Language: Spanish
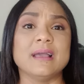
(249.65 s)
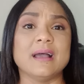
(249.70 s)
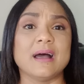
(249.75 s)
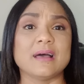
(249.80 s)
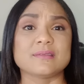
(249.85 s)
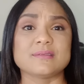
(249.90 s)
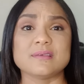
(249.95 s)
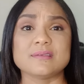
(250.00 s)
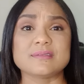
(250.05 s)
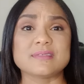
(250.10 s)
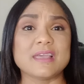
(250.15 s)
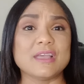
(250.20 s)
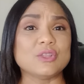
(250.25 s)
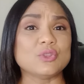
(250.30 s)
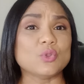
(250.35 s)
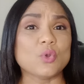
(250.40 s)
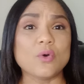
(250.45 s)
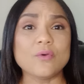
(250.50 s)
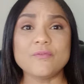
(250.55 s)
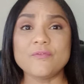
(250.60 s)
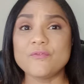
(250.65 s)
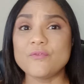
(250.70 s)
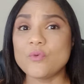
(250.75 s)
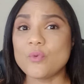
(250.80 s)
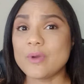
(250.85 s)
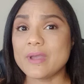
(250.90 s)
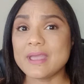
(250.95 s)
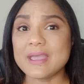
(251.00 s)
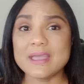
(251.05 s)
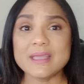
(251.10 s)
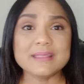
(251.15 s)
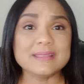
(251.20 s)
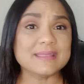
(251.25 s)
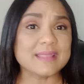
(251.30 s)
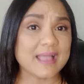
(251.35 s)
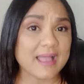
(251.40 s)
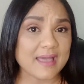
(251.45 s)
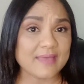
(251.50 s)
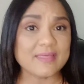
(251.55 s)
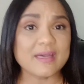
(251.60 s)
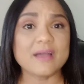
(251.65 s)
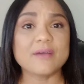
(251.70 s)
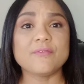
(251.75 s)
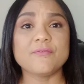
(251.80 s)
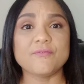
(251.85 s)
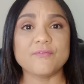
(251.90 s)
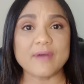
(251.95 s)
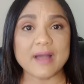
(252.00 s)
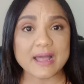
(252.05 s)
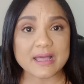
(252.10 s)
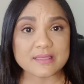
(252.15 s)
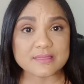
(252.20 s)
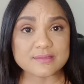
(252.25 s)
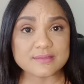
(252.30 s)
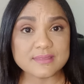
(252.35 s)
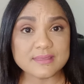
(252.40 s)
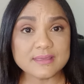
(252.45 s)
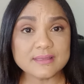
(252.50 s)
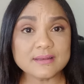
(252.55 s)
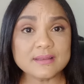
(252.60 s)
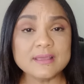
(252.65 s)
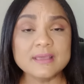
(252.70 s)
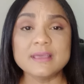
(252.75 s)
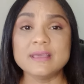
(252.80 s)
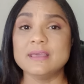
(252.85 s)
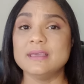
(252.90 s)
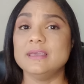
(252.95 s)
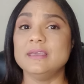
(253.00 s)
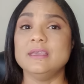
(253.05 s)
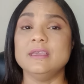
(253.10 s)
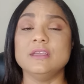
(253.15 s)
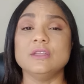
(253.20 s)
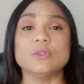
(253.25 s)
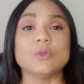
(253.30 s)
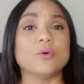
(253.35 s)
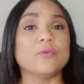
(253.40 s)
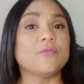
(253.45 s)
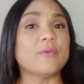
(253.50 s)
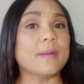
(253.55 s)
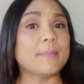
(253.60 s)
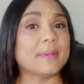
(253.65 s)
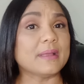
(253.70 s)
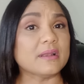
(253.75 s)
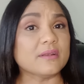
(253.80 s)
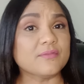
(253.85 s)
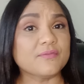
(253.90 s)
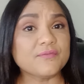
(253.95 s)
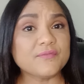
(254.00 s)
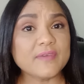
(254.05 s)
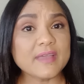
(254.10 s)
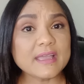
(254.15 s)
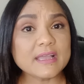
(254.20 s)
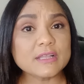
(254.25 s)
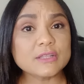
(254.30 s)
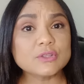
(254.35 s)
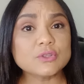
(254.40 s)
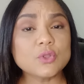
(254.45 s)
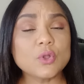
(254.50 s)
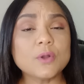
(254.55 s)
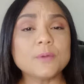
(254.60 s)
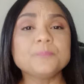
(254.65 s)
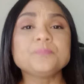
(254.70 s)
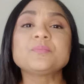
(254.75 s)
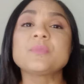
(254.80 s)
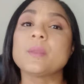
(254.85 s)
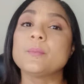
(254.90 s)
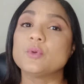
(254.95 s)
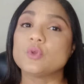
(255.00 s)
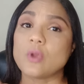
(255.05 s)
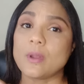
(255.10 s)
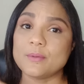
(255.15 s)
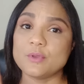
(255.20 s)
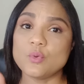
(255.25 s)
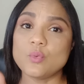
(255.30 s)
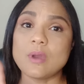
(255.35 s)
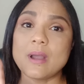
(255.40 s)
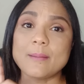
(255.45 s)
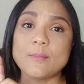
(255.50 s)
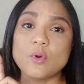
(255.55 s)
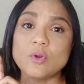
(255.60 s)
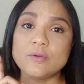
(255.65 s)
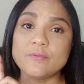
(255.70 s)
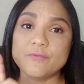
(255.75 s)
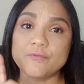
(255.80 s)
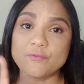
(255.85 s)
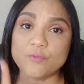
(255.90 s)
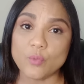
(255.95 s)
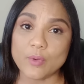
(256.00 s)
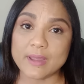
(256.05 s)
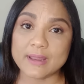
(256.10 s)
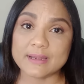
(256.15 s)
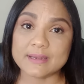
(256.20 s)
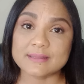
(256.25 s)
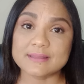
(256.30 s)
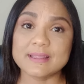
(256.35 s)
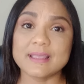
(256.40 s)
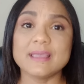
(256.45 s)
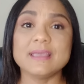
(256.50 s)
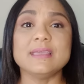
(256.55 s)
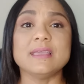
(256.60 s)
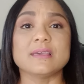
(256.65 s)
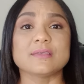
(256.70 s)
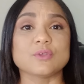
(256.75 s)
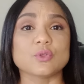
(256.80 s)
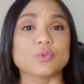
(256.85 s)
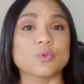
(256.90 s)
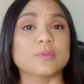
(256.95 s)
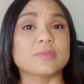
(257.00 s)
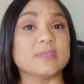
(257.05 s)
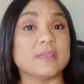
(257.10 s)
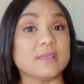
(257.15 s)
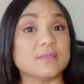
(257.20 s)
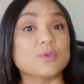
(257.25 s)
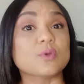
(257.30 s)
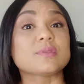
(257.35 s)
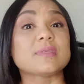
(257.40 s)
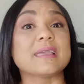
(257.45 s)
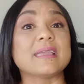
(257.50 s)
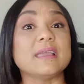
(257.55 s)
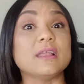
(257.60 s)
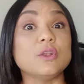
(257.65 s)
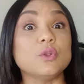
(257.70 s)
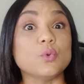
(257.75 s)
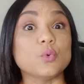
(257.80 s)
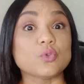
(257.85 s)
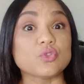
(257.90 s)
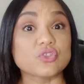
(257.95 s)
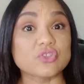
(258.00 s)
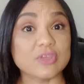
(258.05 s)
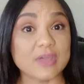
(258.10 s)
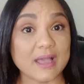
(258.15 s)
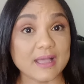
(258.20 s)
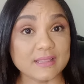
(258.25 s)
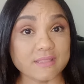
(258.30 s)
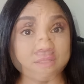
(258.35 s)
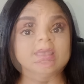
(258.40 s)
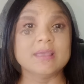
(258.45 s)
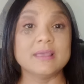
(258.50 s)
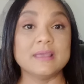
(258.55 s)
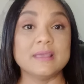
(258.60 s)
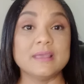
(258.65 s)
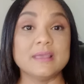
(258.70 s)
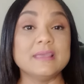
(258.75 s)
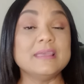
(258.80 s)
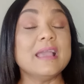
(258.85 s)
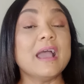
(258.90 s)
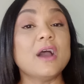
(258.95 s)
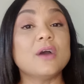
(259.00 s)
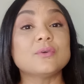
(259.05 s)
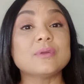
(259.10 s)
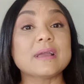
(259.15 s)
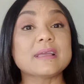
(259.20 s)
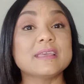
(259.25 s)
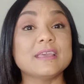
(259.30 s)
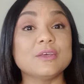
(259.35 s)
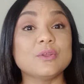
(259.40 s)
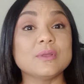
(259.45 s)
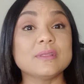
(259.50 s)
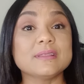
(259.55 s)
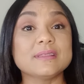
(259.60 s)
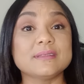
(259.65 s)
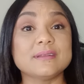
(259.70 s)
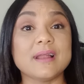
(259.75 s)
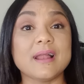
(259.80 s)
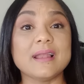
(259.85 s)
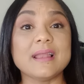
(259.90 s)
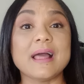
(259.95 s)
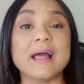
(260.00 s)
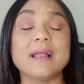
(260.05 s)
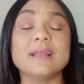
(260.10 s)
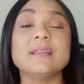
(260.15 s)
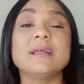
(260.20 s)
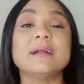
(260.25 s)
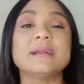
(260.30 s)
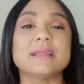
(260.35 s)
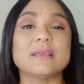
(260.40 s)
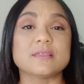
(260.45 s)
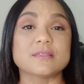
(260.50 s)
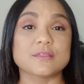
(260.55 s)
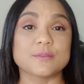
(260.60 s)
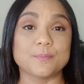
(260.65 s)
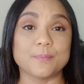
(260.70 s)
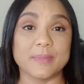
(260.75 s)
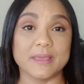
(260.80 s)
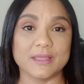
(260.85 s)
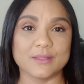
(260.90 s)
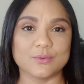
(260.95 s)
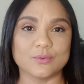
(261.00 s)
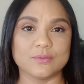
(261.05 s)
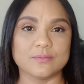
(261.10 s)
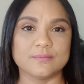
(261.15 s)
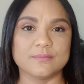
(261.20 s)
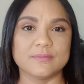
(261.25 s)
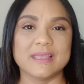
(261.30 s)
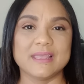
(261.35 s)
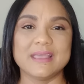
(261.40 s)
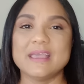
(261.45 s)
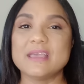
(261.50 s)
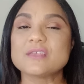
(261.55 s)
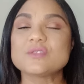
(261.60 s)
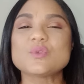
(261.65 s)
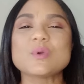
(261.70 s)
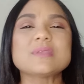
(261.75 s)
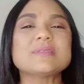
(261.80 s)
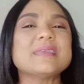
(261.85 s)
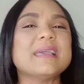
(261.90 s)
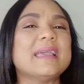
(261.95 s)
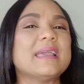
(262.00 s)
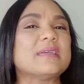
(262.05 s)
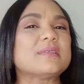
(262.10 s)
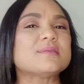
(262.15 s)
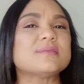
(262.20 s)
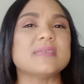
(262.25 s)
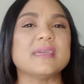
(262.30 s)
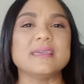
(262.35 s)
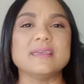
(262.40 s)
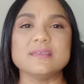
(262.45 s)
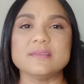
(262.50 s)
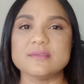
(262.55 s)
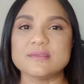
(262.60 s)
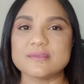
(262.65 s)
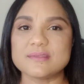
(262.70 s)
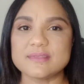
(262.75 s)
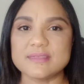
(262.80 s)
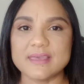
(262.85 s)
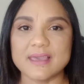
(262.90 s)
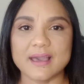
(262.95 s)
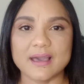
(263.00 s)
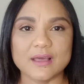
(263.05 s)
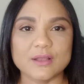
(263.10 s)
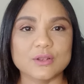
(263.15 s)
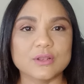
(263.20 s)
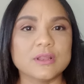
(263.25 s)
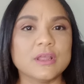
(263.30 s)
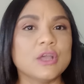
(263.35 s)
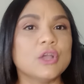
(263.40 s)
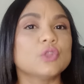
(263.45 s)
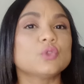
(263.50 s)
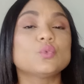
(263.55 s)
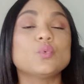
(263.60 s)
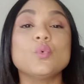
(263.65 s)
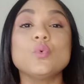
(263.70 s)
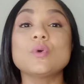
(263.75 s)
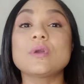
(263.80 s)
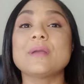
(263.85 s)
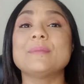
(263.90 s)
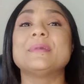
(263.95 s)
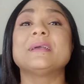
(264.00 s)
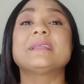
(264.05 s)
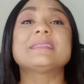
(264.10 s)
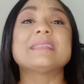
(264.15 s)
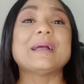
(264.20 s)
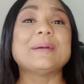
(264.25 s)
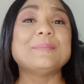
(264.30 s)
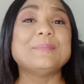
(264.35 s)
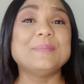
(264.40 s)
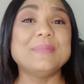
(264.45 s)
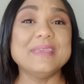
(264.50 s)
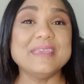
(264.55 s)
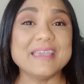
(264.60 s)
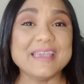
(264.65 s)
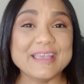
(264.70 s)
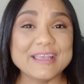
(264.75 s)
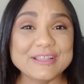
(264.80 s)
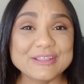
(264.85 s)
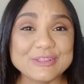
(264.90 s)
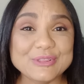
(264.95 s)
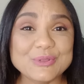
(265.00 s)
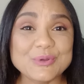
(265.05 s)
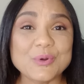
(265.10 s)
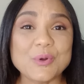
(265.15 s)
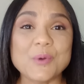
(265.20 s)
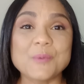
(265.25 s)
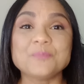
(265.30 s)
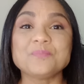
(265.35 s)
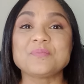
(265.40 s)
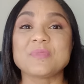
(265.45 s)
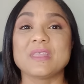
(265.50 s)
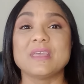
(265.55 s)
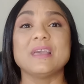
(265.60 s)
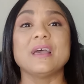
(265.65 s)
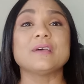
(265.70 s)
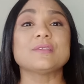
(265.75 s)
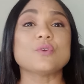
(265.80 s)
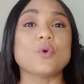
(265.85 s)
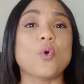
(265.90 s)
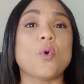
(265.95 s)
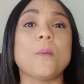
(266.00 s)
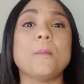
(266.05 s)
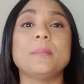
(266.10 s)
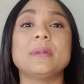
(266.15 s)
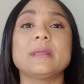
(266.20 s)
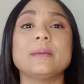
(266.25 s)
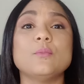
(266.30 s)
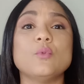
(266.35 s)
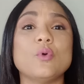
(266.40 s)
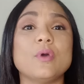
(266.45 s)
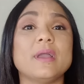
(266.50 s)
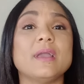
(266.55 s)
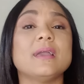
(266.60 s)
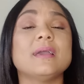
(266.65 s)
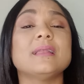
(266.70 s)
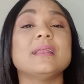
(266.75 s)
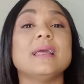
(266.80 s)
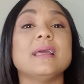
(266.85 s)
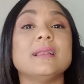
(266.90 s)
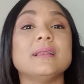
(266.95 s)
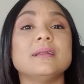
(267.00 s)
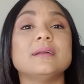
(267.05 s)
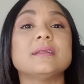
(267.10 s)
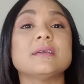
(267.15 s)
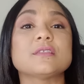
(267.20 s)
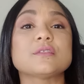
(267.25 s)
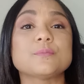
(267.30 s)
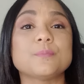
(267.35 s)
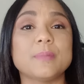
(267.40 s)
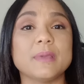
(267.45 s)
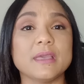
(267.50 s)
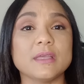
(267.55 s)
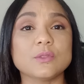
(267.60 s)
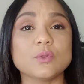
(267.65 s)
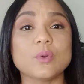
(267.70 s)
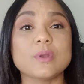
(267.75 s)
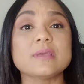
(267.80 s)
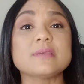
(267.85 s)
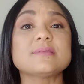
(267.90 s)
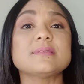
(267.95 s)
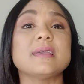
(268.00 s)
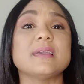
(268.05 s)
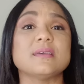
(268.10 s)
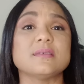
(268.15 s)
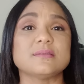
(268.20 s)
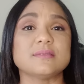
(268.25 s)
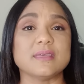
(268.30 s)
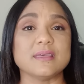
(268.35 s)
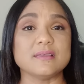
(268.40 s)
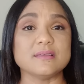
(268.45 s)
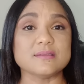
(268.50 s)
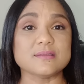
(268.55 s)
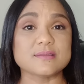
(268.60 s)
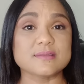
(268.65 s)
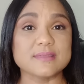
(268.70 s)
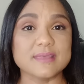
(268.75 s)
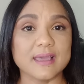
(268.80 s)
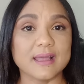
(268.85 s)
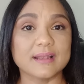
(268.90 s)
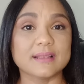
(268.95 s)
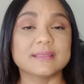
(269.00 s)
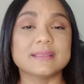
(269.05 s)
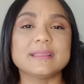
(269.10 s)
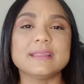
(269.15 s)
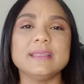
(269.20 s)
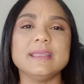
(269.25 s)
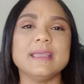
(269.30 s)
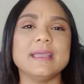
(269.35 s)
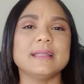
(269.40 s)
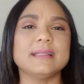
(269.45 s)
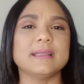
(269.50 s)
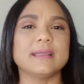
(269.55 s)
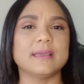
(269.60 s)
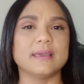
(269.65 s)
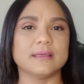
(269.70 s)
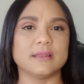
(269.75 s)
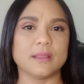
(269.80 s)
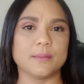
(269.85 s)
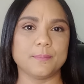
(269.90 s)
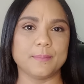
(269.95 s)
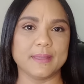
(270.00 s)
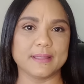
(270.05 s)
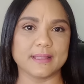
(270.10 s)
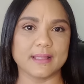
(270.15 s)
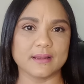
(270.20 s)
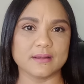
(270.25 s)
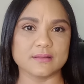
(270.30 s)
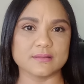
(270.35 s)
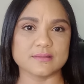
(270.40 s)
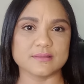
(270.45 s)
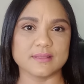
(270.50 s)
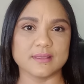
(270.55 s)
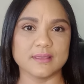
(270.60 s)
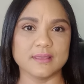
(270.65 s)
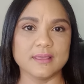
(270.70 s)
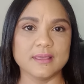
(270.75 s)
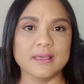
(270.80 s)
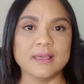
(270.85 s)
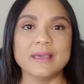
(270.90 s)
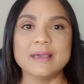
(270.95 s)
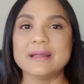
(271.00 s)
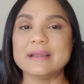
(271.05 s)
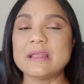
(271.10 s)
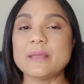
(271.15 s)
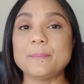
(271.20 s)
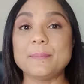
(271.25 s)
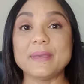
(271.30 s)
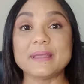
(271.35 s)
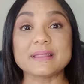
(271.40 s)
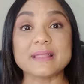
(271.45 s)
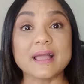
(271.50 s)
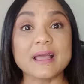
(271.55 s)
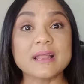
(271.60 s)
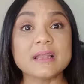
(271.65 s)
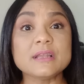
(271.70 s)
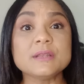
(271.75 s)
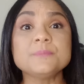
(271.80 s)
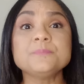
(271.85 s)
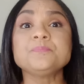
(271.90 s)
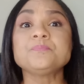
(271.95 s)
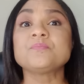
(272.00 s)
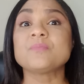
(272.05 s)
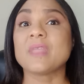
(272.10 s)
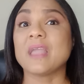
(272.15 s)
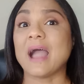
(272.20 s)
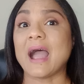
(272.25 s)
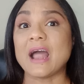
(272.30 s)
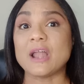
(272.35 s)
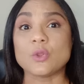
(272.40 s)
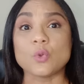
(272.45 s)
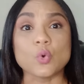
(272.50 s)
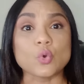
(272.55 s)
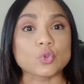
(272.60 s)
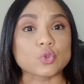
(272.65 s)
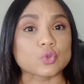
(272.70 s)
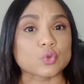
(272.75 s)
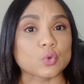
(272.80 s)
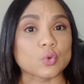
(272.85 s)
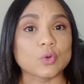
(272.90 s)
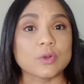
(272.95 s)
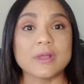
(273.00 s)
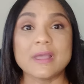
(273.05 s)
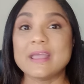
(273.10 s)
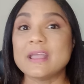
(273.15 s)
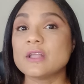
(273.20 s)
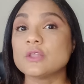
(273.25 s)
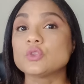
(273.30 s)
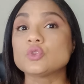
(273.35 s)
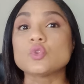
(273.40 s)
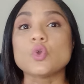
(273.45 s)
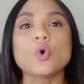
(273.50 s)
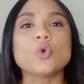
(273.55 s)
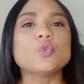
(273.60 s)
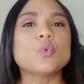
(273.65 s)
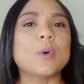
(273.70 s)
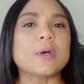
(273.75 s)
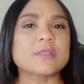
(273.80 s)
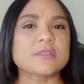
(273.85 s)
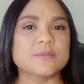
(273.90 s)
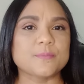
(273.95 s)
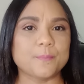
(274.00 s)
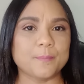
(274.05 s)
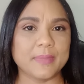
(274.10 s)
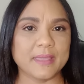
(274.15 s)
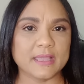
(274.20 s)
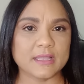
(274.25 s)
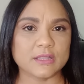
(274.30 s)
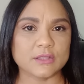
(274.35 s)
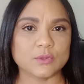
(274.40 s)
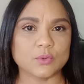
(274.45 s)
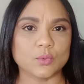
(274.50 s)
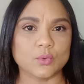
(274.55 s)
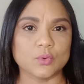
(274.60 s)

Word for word: Así es que no fue nada fácil y no fue perfecto, pero había un amor fuerte y eso nos hizo seguir luchando. Y ahora quiero entrar al respeto. Eso es esencial. Tú que me estás viendo, seas hombre, mujer, el respeto es esencial. Tienen que respetarse. Respetar al otro en todo aspecto.